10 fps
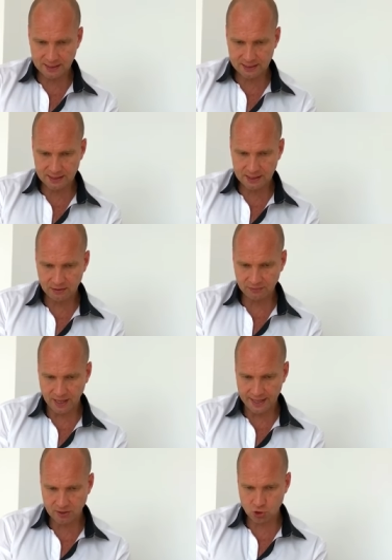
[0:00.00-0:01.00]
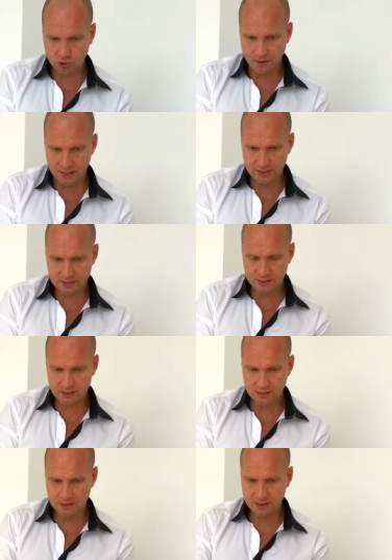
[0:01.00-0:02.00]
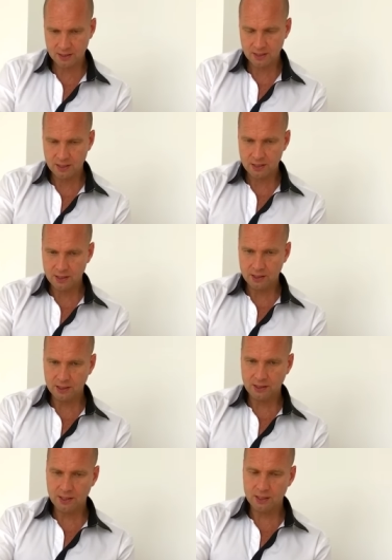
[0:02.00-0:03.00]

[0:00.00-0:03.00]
und oft sind auch Kalkeinlagerungen drin.